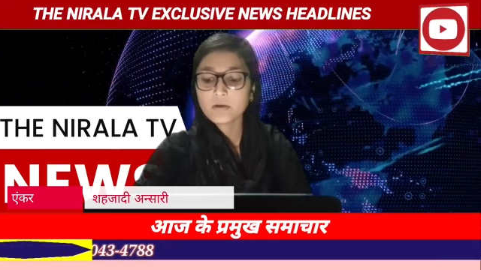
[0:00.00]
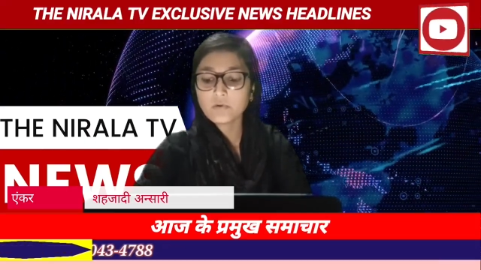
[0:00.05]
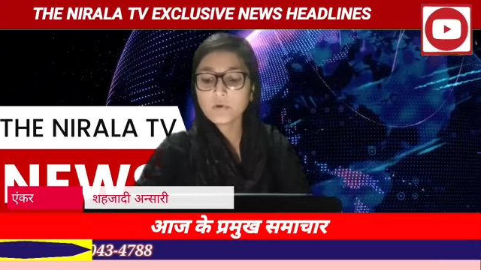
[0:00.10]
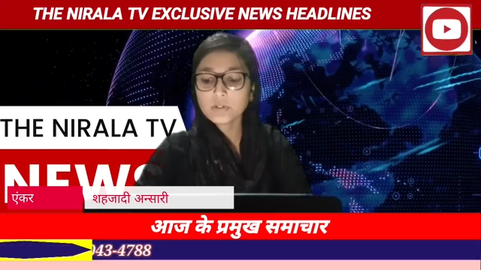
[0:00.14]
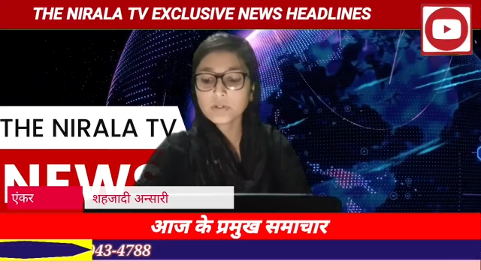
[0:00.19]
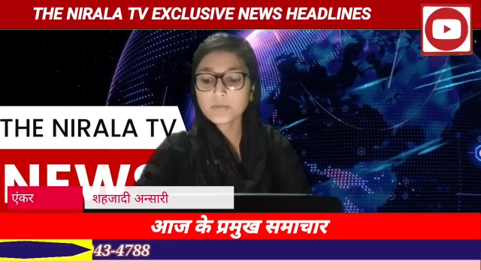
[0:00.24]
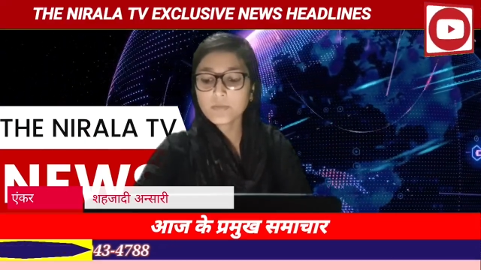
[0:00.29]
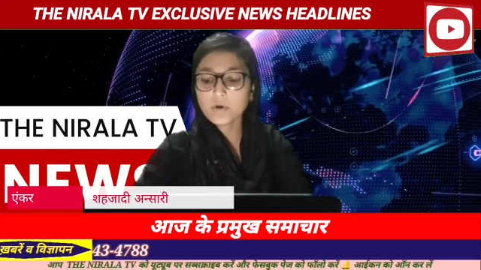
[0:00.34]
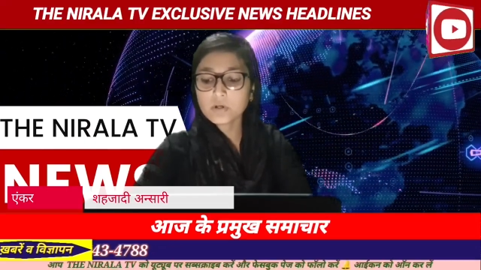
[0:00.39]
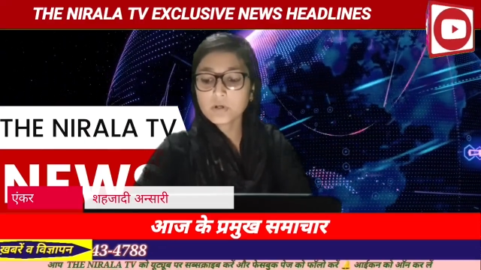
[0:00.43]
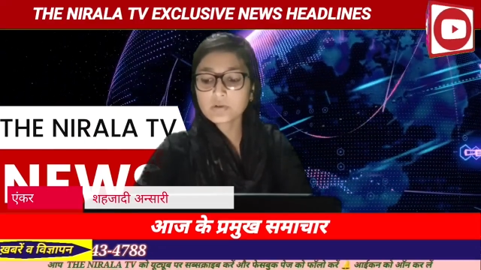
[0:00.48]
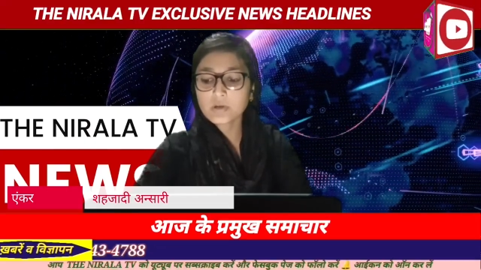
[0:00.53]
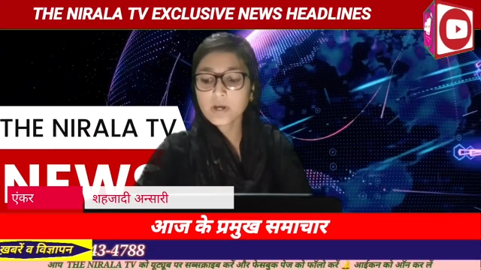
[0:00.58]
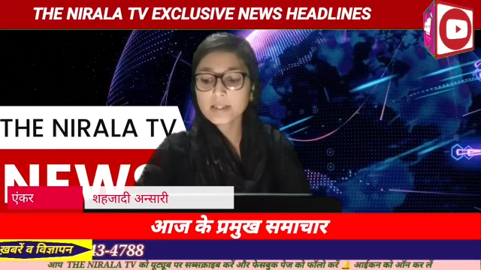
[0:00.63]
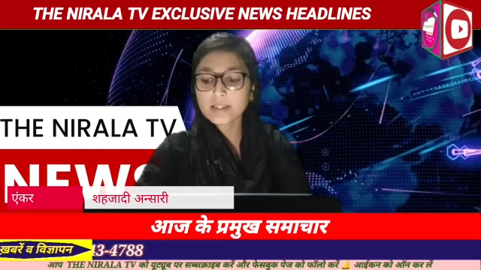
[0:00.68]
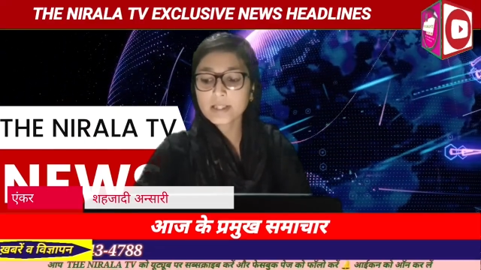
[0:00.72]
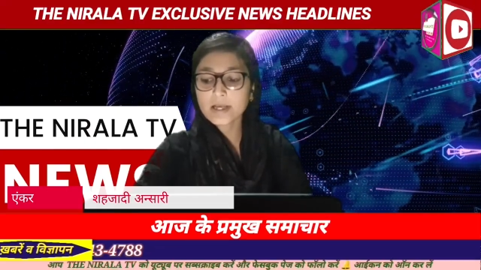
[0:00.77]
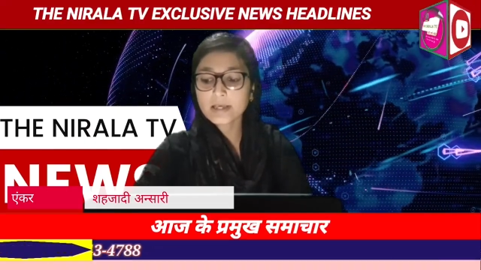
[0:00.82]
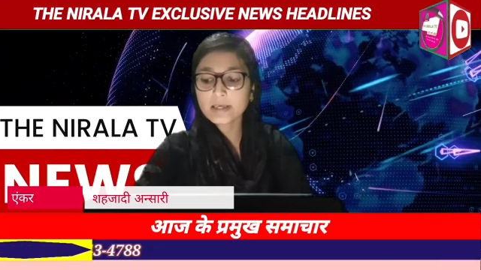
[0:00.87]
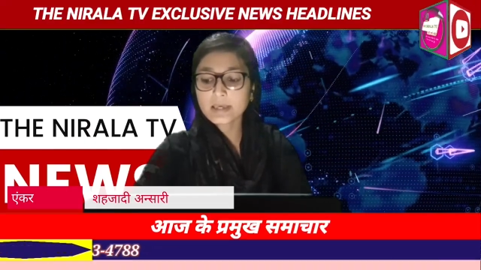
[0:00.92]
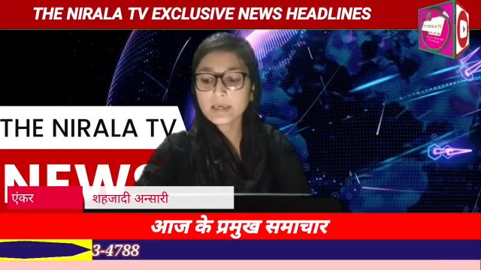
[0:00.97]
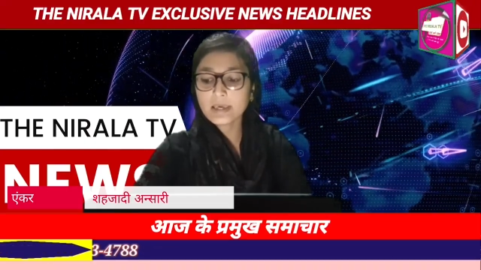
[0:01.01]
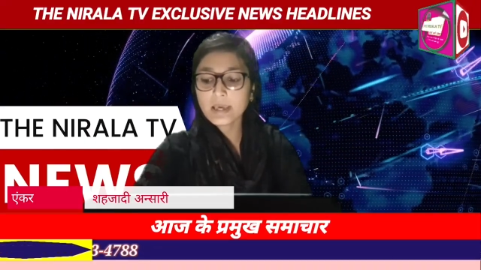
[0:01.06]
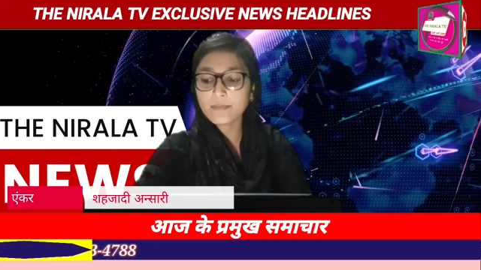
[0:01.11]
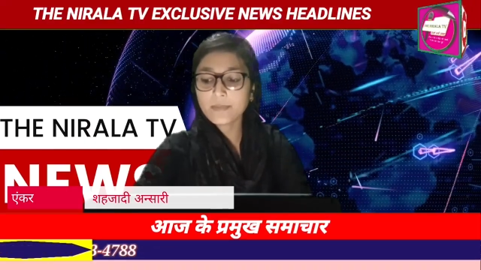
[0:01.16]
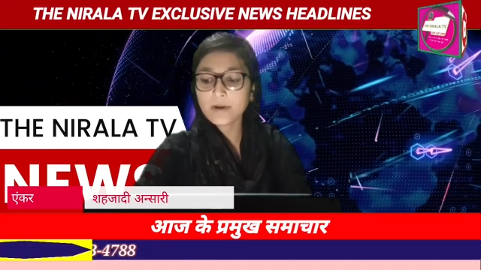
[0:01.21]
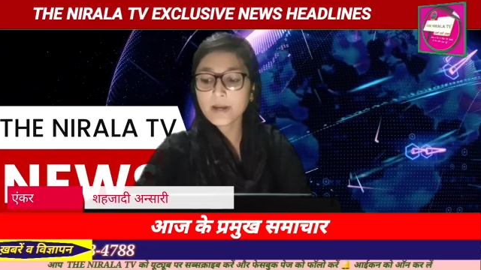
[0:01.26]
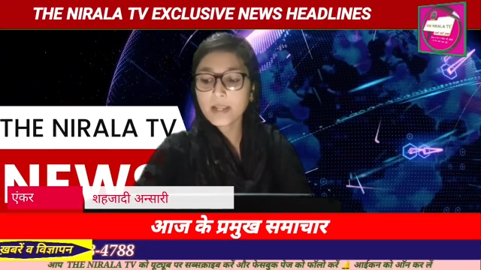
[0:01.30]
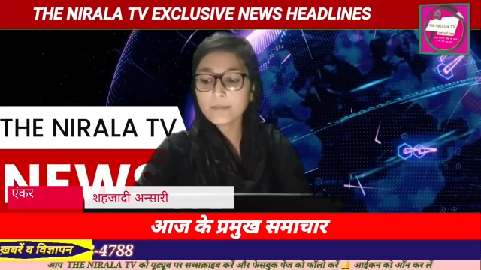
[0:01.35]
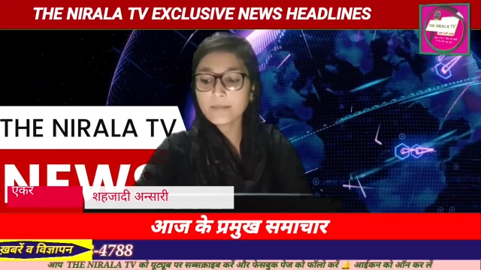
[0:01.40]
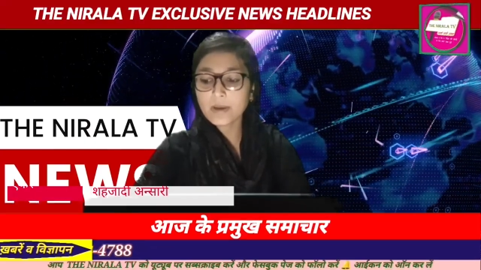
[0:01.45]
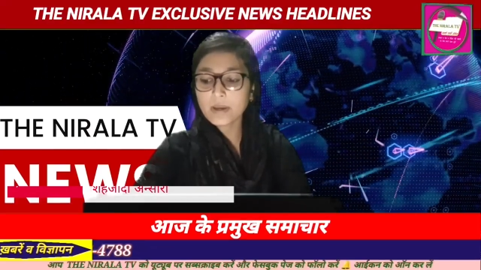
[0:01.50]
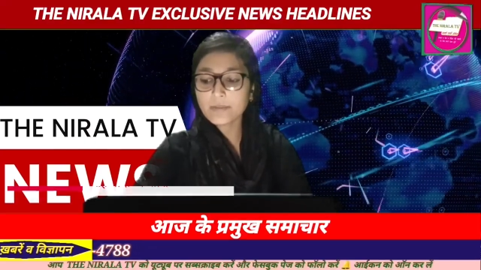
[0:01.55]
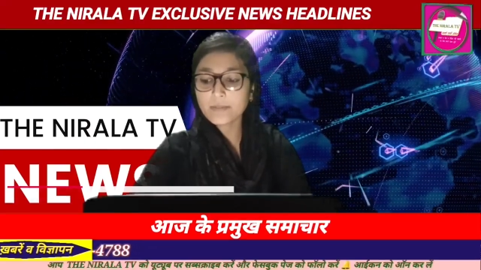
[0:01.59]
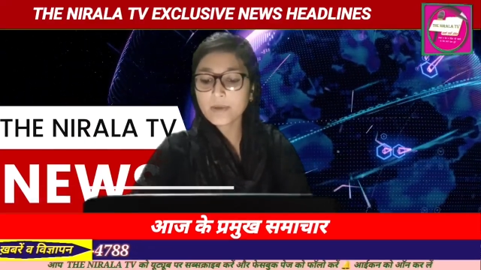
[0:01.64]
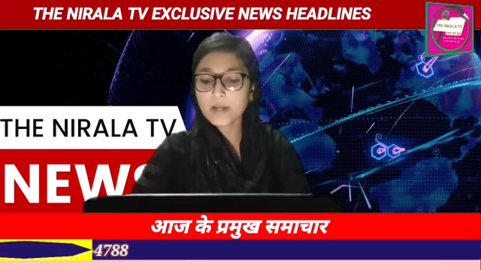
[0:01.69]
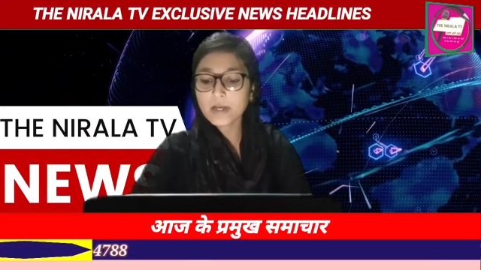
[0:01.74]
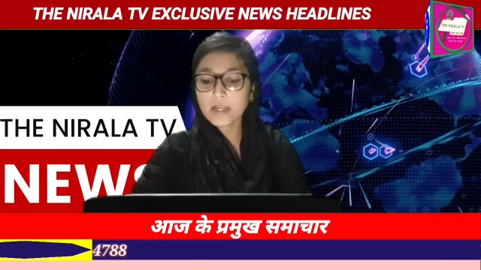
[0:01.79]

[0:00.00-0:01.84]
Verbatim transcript: रूस में उसका आतंकी हमले में